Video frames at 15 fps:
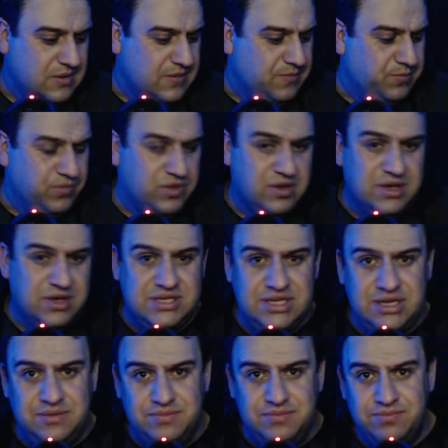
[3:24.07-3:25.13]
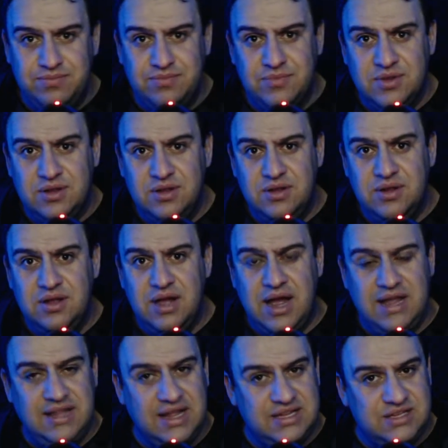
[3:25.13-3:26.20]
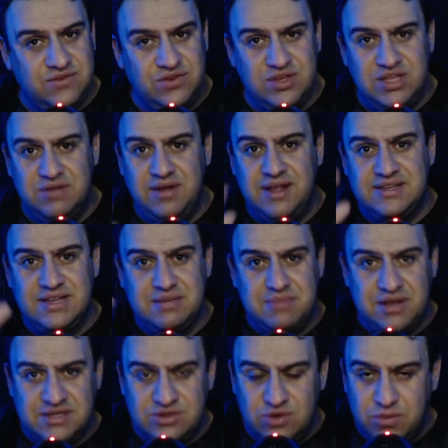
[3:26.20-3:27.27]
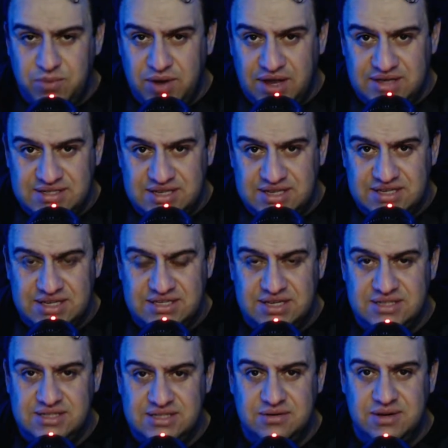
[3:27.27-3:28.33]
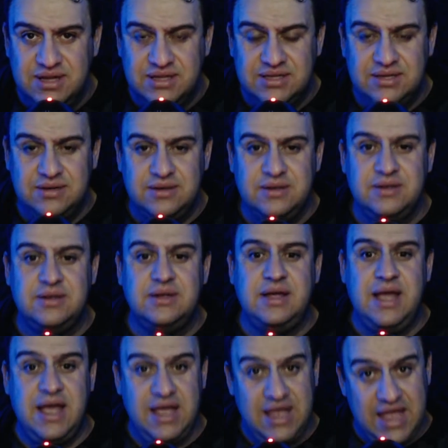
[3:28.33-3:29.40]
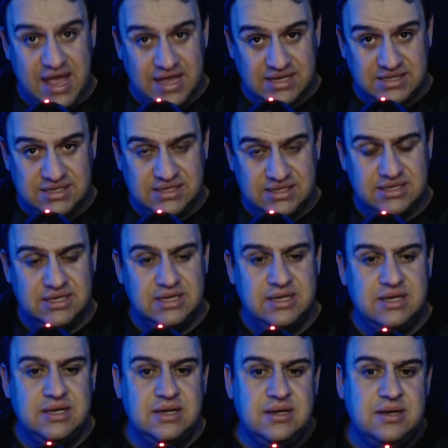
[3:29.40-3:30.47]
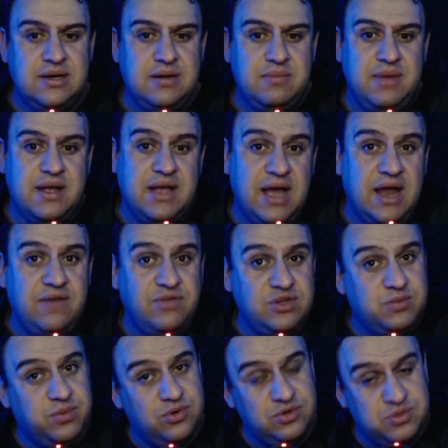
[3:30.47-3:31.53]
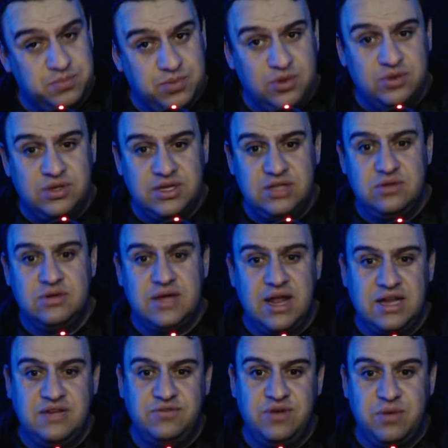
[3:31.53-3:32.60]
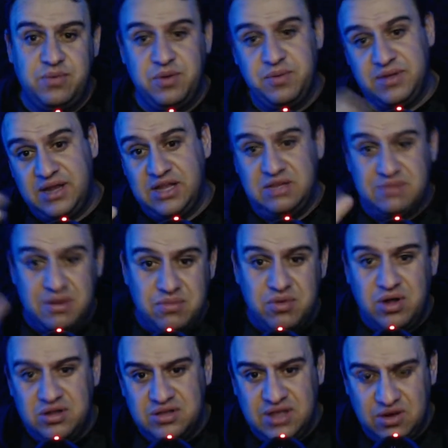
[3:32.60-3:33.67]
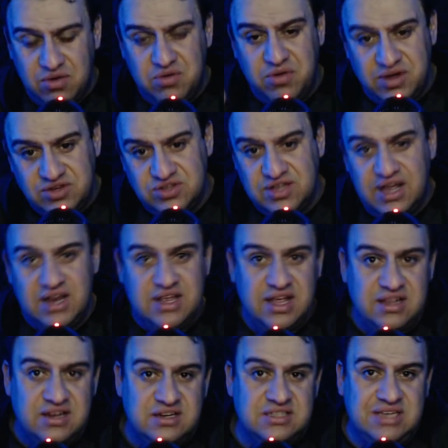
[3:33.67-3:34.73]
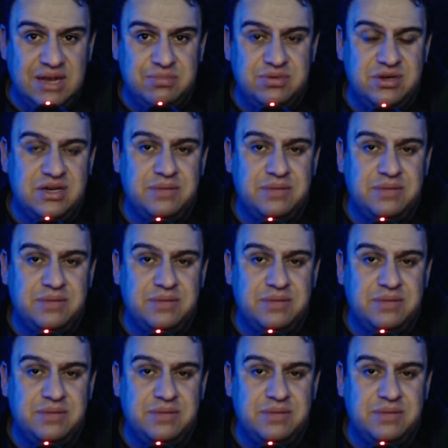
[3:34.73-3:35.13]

Então assim, a ideia desse vídeo é que não é desanimar se comprar uma Z650 RS. Mas, cara, vou te pôr uns pontos aqui de um cara que foi um proprietário de uma moto, que é concorrente dela, que é a Interceptor, né?